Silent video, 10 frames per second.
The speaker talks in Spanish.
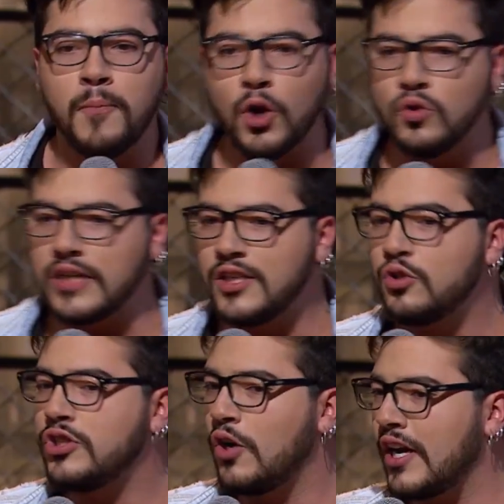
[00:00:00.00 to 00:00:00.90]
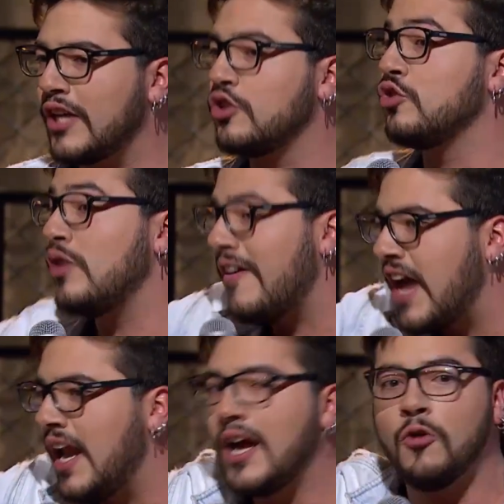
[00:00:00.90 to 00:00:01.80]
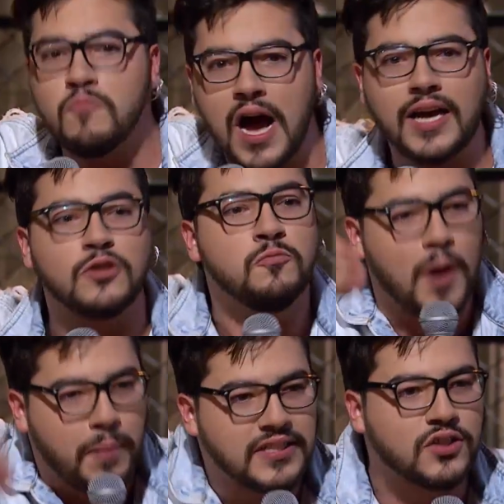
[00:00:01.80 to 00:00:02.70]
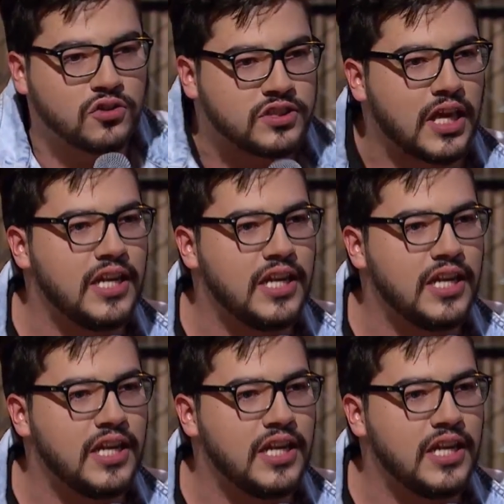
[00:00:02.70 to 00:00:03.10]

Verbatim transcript: pero nunca se ha escuchado un reggaetón de una vieja le digo un man que es un papacito, cosita